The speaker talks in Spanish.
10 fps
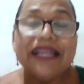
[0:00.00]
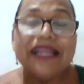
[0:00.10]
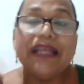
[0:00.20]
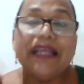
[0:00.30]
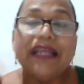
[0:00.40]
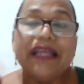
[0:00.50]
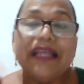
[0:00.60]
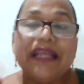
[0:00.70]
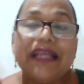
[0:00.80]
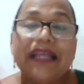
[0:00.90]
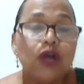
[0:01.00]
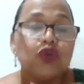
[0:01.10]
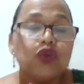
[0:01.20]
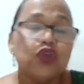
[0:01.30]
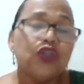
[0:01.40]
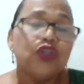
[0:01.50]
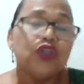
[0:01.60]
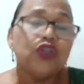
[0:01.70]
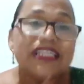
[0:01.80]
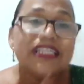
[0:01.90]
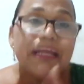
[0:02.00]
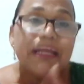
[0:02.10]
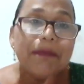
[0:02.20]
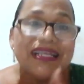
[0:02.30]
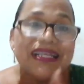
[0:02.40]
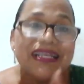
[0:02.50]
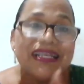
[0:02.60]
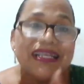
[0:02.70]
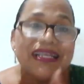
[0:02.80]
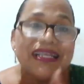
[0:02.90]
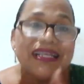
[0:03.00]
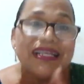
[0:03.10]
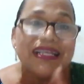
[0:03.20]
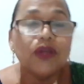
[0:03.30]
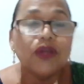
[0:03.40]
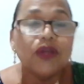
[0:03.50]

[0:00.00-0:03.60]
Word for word: Del papá. Nosotros tenemos que ser perseverantes cuando